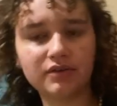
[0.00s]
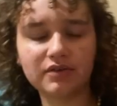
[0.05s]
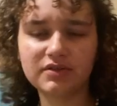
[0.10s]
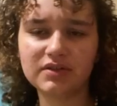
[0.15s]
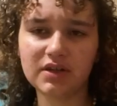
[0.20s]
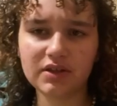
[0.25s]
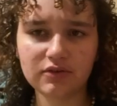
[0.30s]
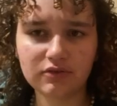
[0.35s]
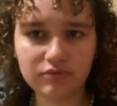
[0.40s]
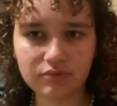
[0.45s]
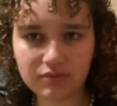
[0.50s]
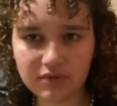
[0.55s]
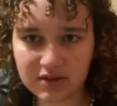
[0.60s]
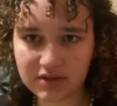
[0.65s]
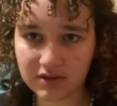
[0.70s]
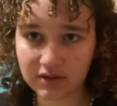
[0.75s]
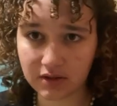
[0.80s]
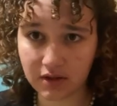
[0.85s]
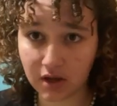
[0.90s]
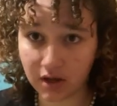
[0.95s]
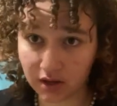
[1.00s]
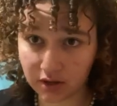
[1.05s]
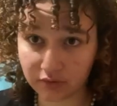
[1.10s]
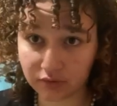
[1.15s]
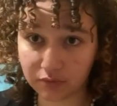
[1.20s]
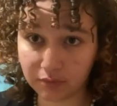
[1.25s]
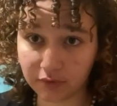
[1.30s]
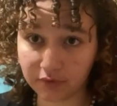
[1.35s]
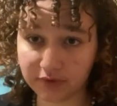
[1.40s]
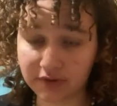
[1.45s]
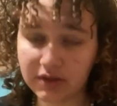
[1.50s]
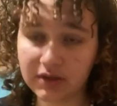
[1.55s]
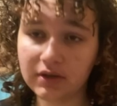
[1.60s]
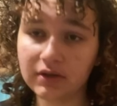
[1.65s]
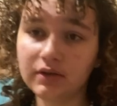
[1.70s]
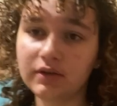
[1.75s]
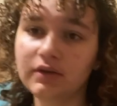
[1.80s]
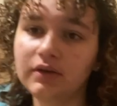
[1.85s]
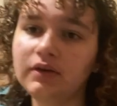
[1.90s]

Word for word: 7-8 euh, à demander.